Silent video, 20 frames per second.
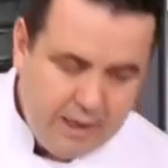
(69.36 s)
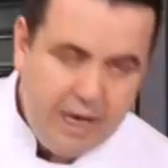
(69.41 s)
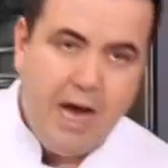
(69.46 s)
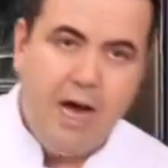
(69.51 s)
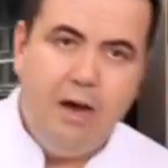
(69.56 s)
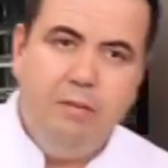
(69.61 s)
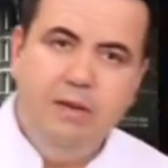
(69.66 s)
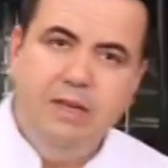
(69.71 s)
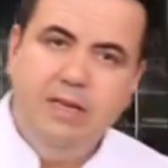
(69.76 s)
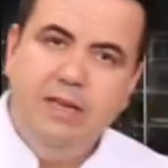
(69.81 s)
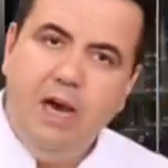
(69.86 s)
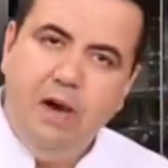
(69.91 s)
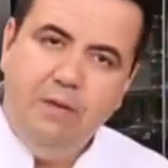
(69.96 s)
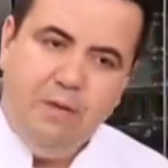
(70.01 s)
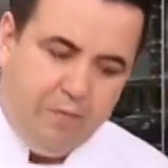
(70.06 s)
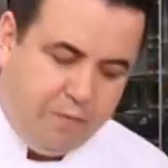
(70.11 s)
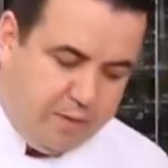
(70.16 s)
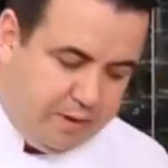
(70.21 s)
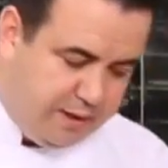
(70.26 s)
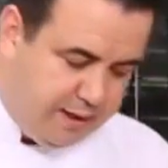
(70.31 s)
Yağımız
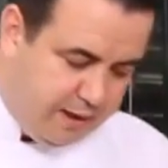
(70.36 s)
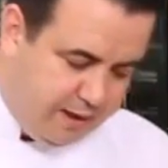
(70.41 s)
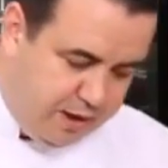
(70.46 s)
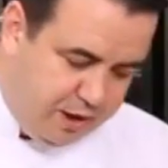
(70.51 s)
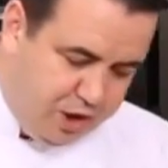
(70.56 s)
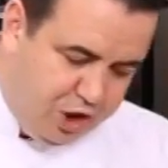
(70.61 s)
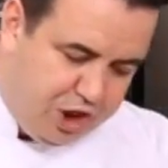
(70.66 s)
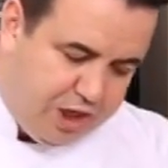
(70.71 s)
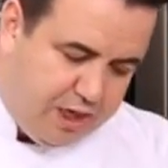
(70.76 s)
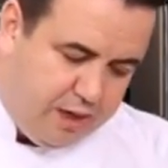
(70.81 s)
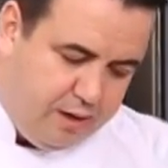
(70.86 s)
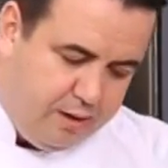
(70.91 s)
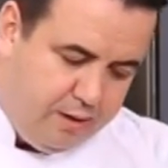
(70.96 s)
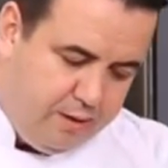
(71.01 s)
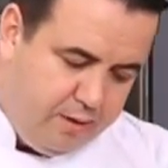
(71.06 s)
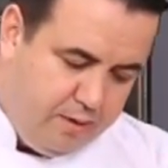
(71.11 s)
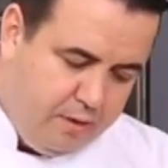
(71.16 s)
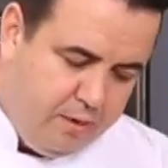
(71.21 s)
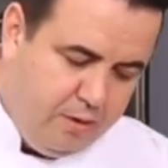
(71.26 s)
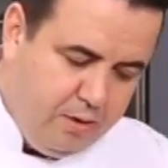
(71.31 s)
hafif ısınınca
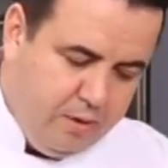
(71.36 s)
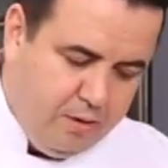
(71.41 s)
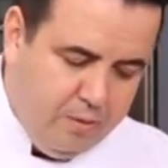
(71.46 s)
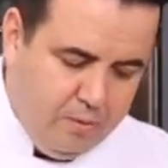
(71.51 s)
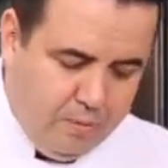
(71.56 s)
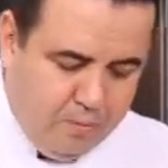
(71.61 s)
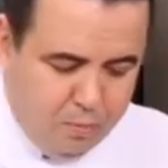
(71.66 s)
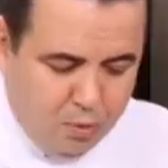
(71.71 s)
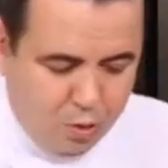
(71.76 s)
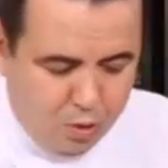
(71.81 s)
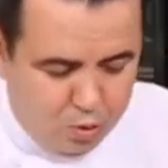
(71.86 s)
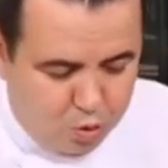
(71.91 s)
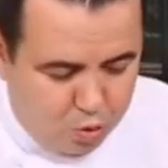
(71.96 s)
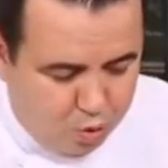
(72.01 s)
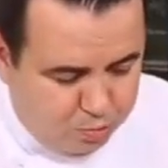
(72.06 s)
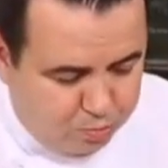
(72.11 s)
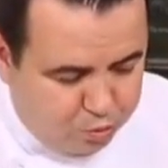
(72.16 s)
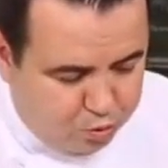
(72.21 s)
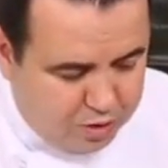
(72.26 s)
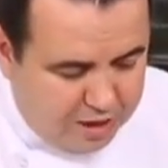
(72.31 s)

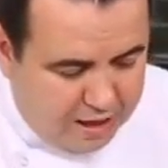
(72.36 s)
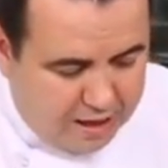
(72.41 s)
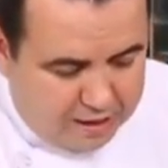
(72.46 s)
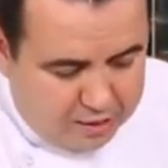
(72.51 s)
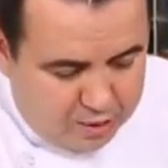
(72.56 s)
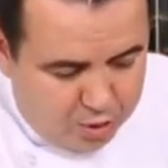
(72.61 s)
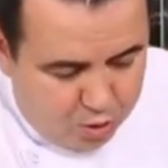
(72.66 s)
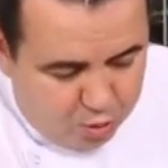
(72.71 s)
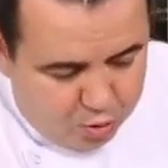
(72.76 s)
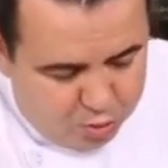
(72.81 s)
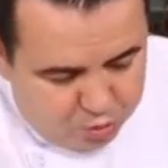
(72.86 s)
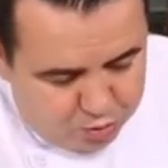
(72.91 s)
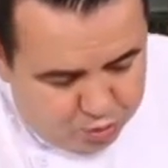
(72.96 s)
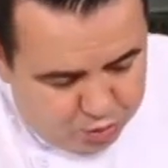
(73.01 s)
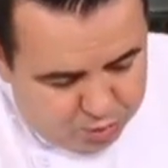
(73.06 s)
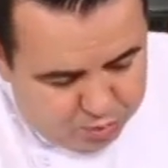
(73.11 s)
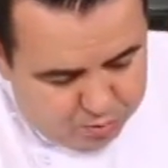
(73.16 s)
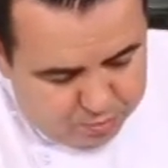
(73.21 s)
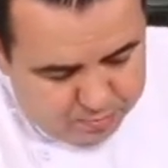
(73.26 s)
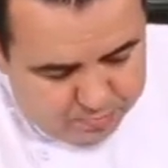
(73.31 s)
bulgurumuzu ekliyoruz.